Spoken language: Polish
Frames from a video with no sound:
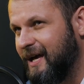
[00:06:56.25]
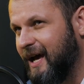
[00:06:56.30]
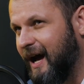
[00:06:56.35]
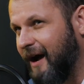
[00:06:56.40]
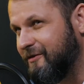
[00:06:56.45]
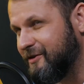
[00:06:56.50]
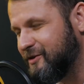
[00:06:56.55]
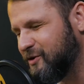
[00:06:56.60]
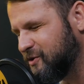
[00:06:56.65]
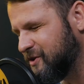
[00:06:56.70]

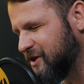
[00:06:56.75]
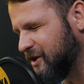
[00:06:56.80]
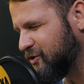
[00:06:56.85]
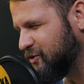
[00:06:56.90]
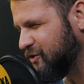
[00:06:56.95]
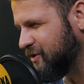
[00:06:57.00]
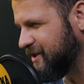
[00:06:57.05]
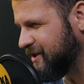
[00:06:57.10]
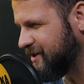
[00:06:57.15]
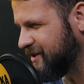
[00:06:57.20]
a według
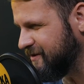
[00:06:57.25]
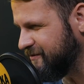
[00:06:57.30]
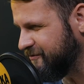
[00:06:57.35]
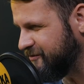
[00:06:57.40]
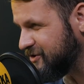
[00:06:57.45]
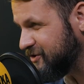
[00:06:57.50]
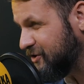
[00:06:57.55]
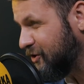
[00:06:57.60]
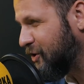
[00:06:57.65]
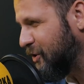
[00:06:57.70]
niektórych
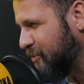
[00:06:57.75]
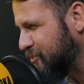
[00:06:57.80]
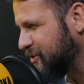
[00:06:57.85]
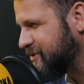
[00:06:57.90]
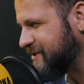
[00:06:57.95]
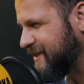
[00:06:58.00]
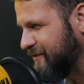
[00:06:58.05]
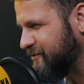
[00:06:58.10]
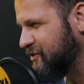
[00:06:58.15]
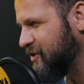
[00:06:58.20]
wysoko
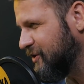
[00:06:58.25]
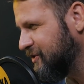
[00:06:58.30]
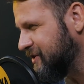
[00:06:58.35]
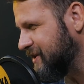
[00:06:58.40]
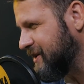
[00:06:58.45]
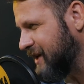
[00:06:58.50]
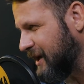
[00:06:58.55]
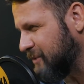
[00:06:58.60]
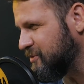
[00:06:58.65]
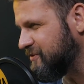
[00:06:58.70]

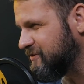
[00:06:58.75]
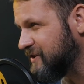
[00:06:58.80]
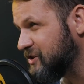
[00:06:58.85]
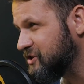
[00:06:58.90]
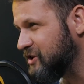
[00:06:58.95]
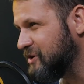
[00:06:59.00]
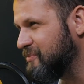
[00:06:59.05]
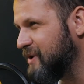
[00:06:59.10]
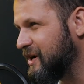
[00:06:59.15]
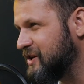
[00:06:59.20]
postawionych, jakby w
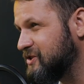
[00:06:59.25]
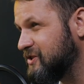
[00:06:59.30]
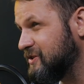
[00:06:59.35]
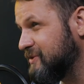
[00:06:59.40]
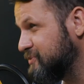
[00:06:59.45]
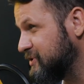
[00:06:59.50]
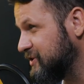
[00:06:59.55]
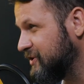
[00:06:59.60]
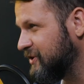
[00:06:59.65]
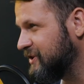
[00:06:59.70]
naszej
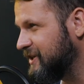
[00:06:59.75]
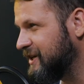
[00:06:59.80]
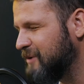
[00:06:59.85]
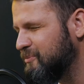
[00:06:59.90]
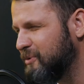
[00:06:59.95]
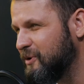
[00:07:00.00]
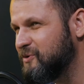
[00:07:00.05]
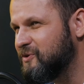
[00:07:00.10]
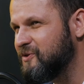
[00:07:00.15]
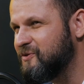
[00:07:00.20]
branży
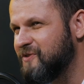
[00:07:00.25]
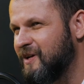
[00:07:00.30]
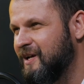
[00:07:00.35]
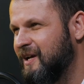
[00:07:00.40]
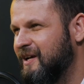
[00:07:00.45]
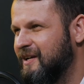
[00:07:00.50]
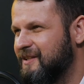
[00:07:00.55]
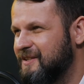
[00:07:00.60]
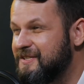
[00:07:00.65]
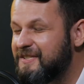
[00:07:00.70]
psychoterapeutów,
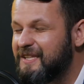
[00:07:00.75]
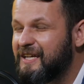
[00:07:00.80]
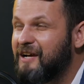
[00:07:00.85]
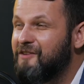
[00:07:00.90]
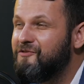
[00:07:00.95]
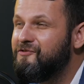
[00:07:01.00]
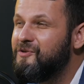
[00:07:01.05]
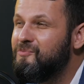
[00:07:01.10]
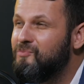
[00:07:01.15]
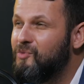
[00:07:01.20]
to jest
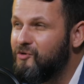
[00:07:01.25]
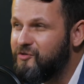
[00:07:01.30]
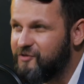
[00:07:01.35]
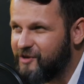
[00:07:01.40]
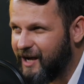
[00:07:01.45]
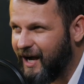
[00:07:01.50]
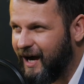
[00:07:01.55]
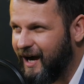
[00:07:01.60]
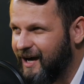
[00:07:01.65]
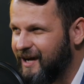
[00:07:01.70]
taka
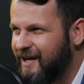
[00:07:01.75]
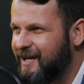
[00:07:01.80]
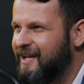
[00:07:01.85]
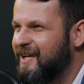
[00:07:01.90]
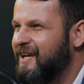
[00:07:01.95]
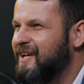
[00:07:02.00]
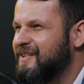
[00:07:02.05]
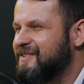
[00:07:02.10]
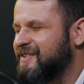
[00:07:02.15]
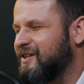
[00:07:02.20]
wymówka,
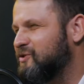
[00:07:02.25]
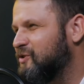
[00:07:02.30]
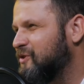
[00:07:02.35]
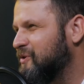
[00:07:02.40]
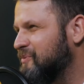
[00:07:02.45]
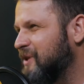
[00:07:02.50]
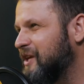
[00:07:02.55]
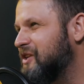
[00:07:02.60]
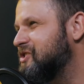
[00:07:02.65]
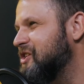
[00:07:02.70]
za
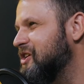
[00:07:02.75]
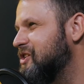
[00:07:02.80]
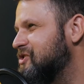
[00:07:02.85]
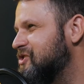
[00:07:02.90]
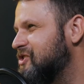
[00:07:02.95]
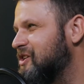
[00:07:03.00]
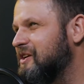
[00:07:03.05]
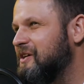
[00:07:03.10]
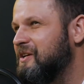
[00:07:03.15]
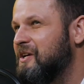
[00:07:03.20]
którą
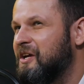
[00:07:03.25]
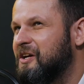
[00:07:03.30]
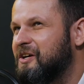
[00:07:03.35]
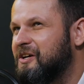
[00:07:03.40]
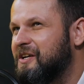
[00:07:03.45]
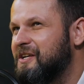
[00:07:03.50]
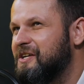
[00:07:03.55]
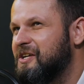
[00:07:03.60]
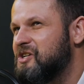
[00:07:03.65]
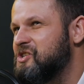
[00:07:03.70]
najczęściej
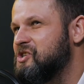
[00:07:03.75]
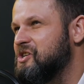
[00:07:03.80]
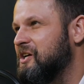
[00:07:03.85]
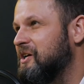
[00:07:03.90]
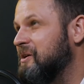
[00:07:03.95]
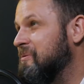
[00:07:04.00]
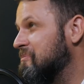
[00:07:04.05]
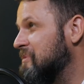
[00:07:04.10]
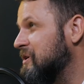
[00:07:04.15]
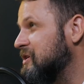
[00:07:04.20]
kryje
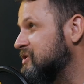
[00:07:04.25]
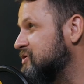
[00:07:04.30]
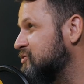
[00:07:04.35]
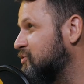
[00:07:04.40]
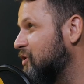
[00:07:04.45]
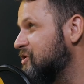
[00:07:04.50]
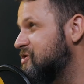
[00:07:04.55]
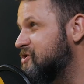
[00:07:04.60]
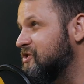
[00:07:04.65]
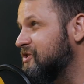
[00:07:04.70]
się
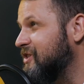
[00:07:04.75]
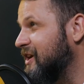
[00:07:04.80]
złość